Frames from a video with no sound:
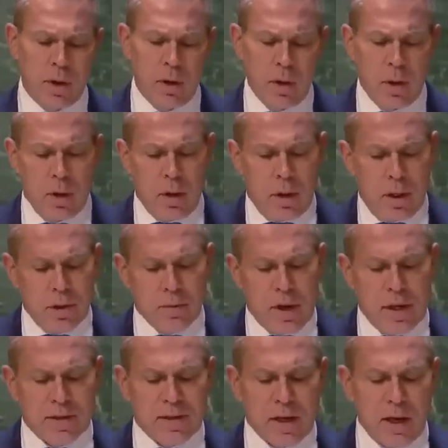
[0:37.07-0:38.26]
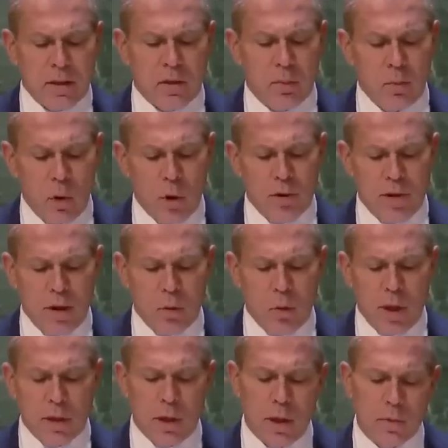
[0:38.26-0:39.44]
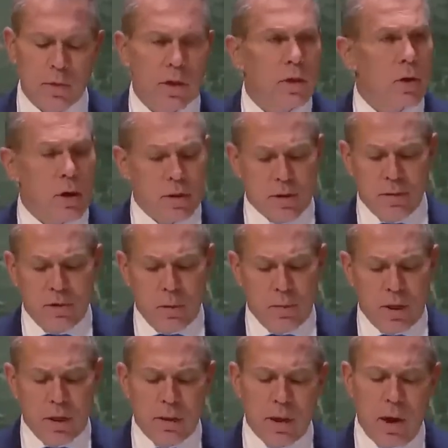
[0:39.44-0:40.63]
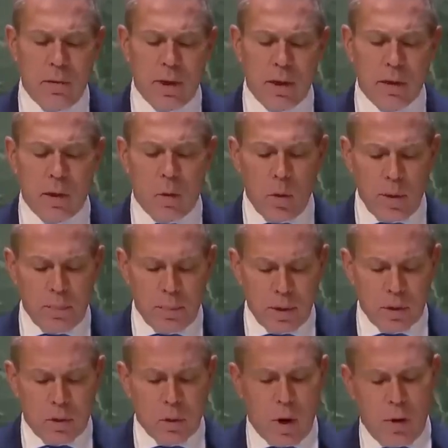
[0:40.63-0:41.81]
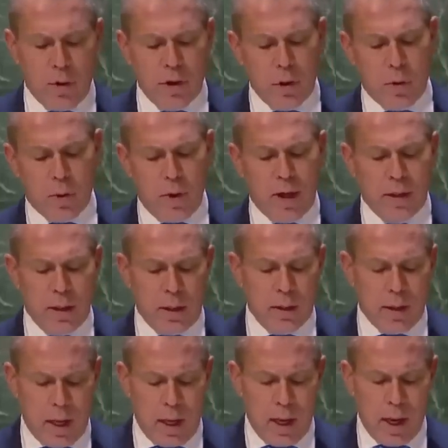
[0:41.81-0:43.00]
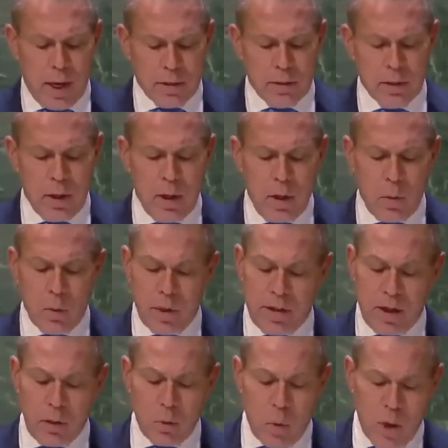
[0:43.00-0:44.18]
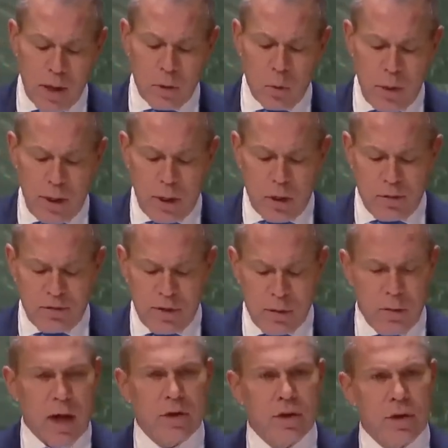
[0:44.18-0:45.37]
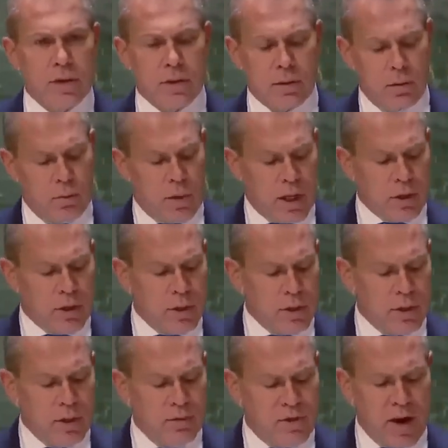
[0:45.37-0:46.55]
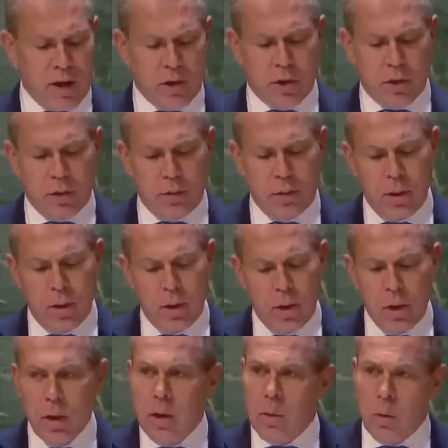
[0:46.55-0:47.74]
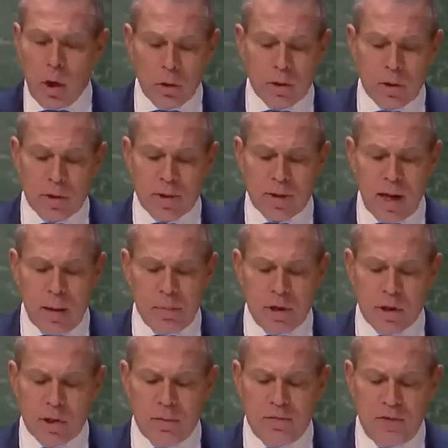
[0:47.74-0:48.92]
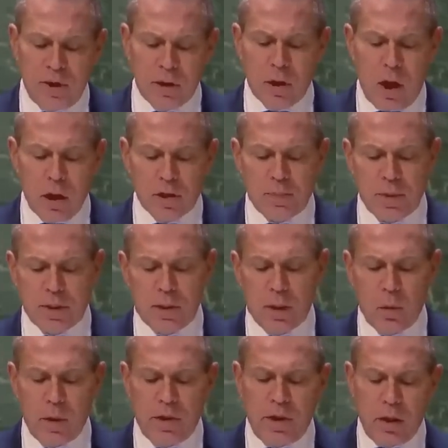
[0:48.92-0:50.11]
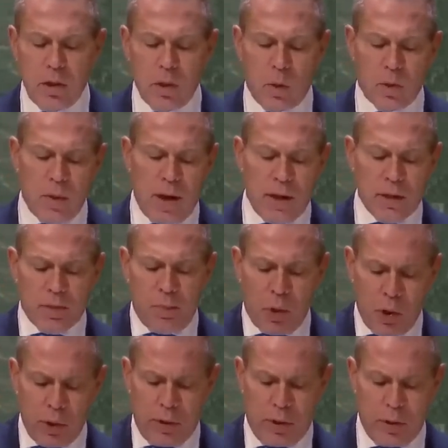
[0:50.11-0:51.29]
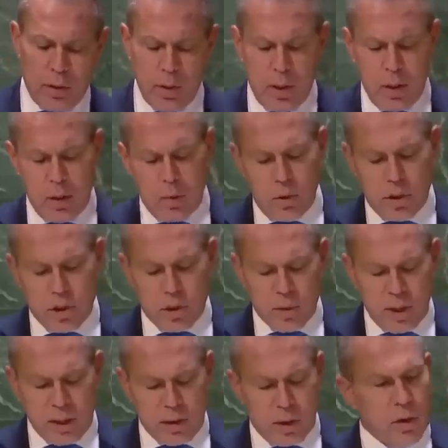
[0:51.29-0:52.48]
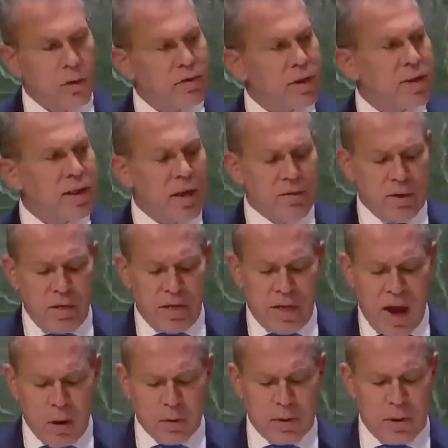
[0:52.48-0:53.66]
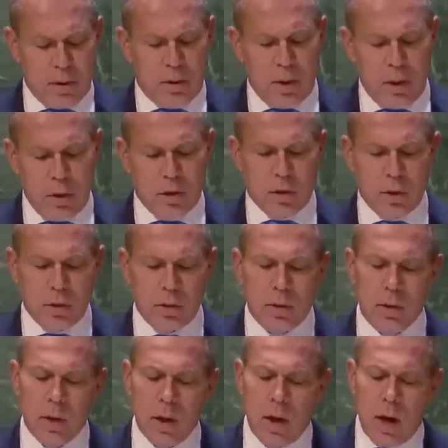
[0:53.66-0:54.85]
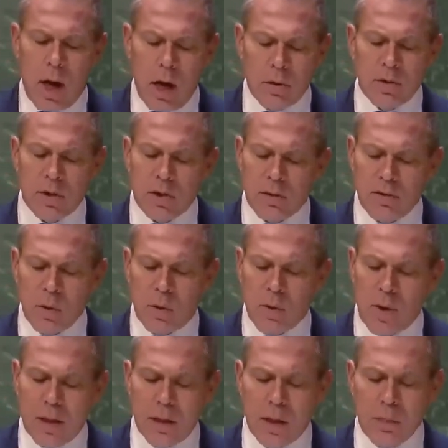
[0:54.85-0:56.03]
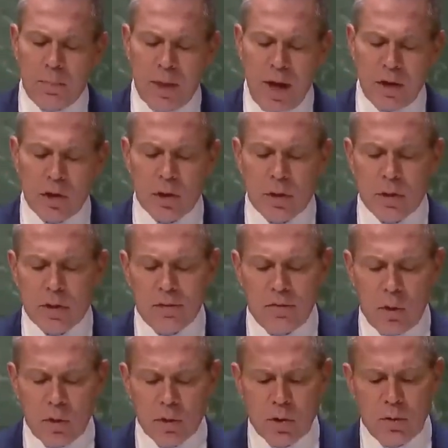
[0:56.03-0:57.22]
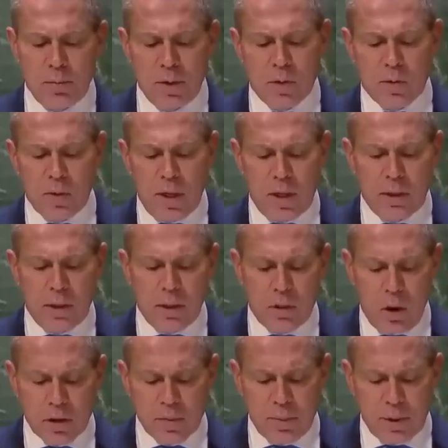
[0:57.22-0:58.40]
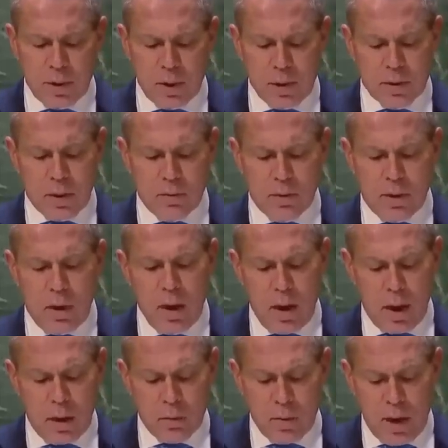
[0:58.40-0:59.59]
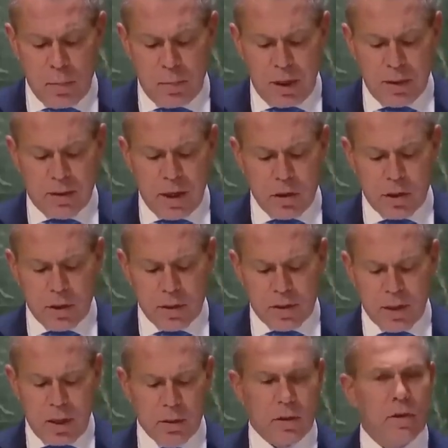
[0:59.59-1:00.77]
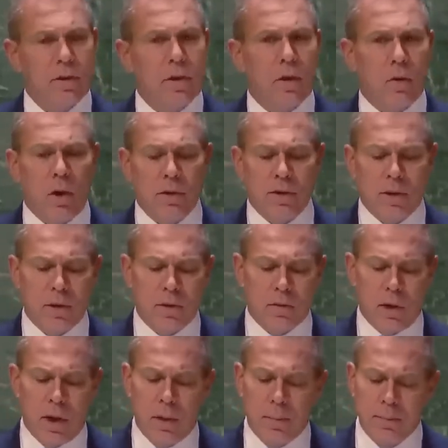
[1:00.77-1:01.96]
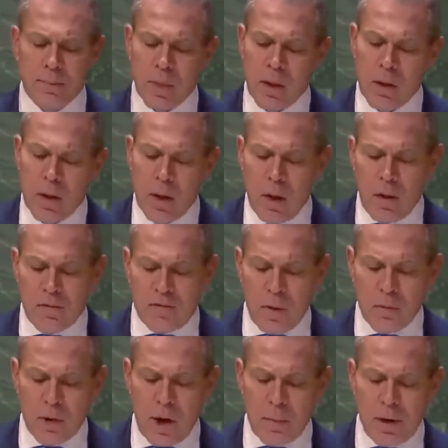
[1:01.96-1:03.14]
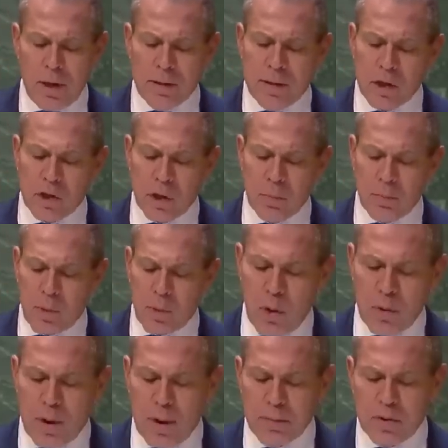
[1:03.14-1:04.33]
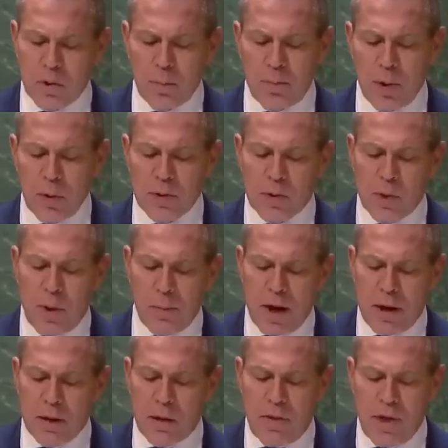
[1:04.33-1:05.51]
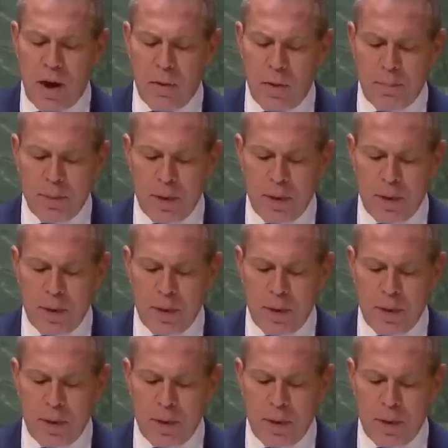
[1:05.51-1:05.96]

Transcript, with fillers: Израиль отправил более 100 тонн гуманитарного оборудования нашим украинским союзникам в течение одной недели после вторжения русских. Мы также развернули полевой госпиталь на границе Украины, где было обработано более 7 тысяч раненых. Сотни украинских пациентов также были лечены в больницах и реабилитационных центрах по всему Израилю. От программ реабилитации посттравматической терапии.